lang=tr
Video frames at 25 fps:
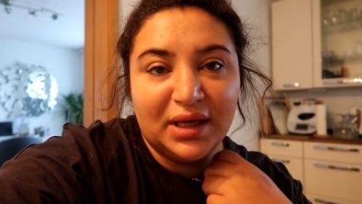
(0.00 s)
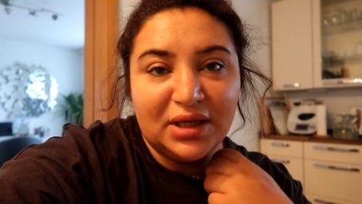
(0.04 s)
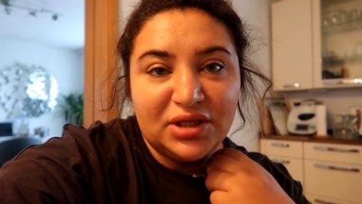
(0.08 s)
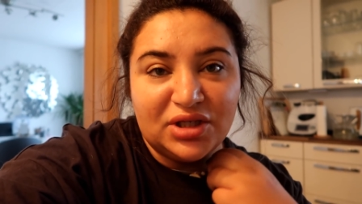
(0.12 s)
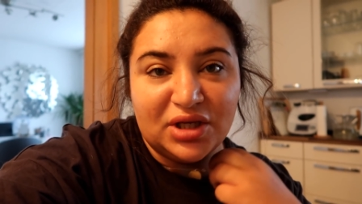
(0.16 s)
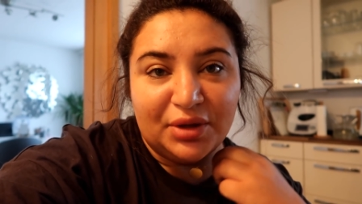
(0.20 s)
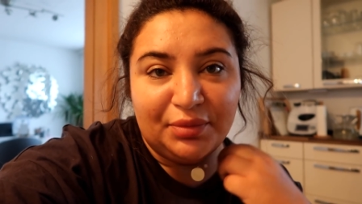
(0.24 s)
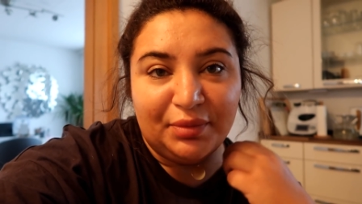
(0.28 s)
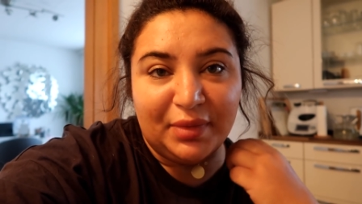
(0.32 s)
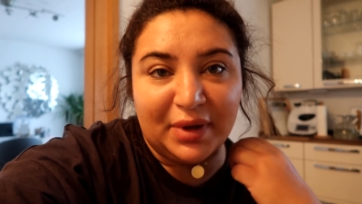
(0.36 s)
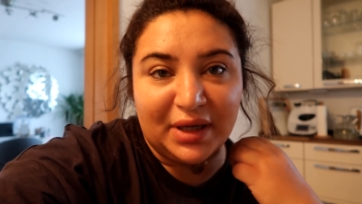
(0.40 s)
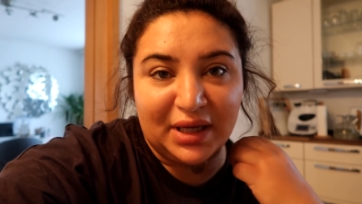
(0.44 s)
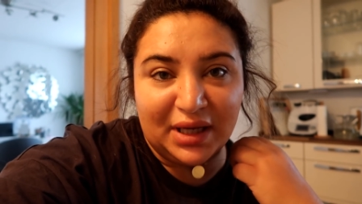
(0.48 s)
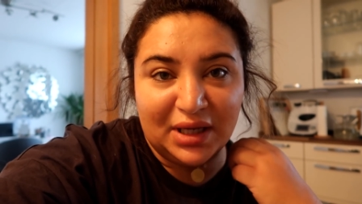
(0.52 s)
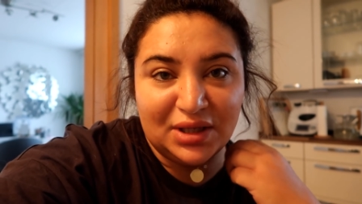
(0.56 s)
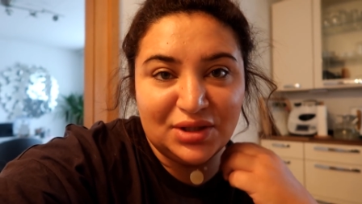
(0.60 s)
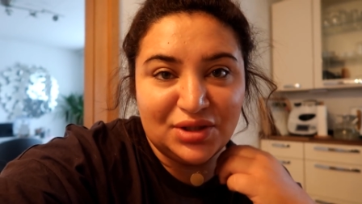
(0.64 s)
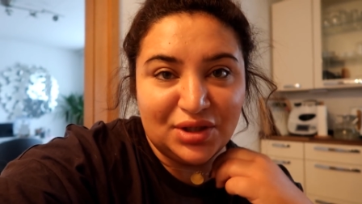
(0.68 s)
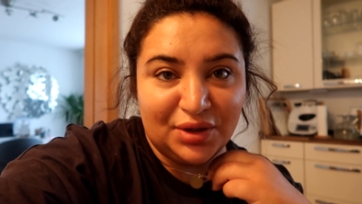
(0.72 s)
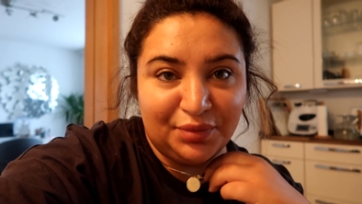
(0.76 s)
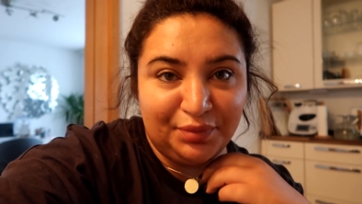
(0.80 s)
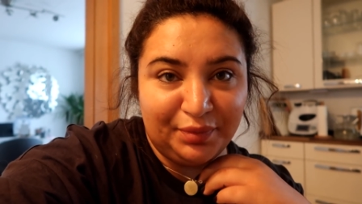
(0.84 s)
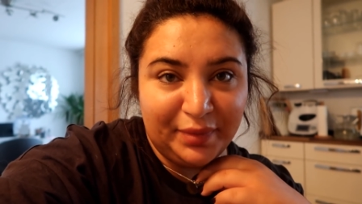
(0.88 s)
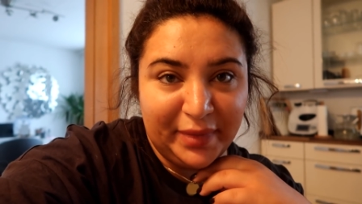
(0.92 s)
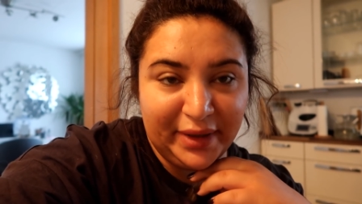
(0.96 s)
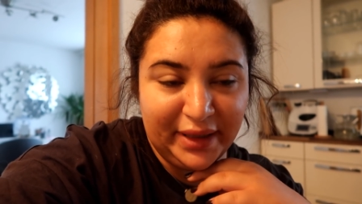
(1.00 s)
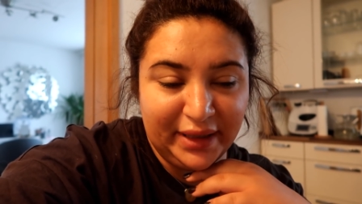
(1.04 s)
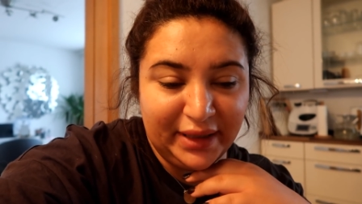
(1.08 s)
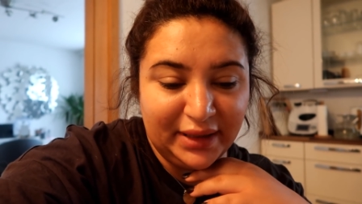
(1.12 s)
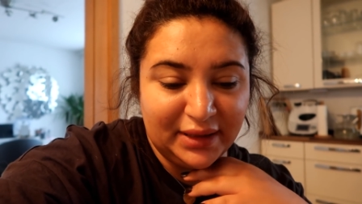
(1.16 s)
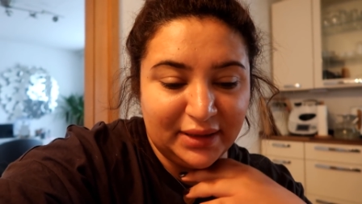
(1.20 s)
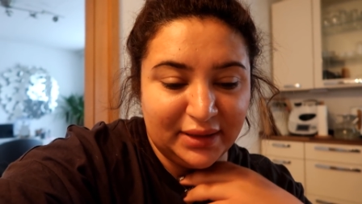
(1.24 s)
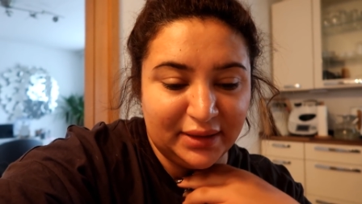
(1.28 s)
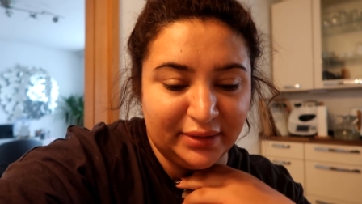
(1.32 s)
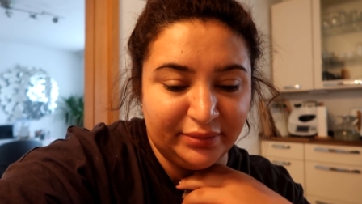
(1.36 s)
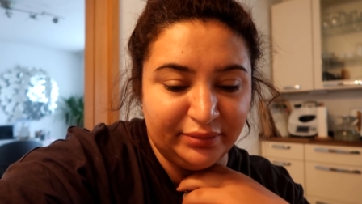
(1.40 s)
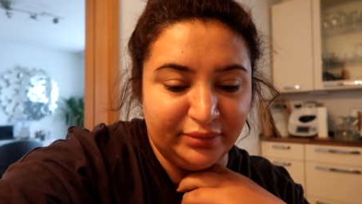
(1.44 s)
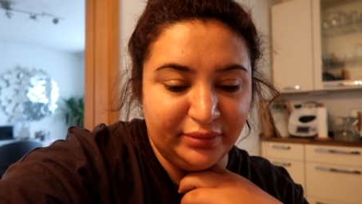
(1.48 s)
Geçen makyaj yapmaya
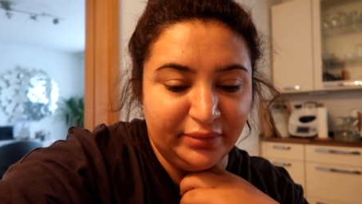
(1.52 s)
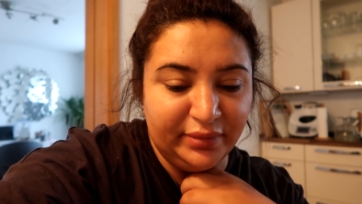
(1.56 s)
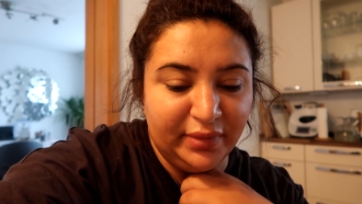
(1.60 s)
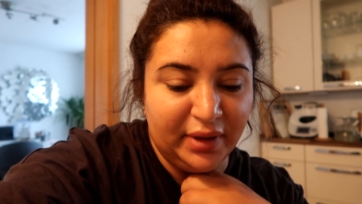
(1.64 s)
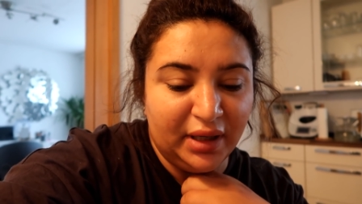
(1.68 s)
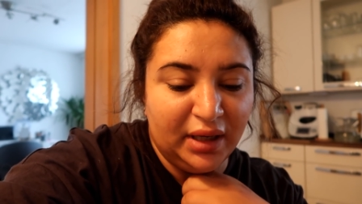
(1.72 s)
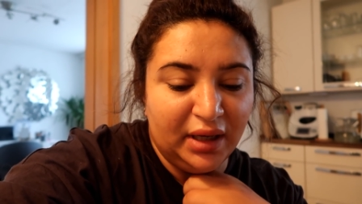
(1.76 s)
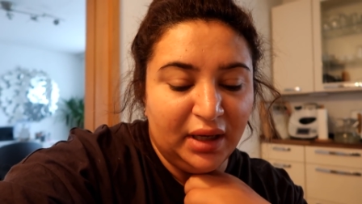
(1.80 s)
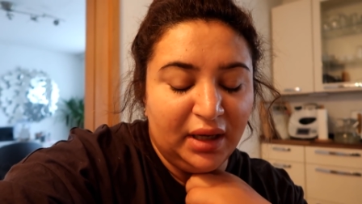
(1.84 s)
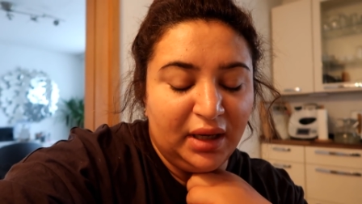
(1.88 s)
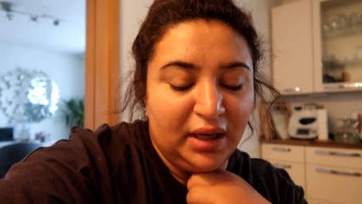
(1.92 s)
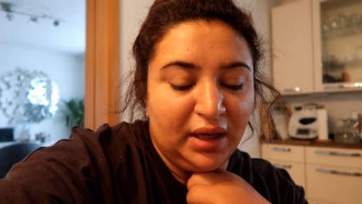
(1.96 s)
gittim.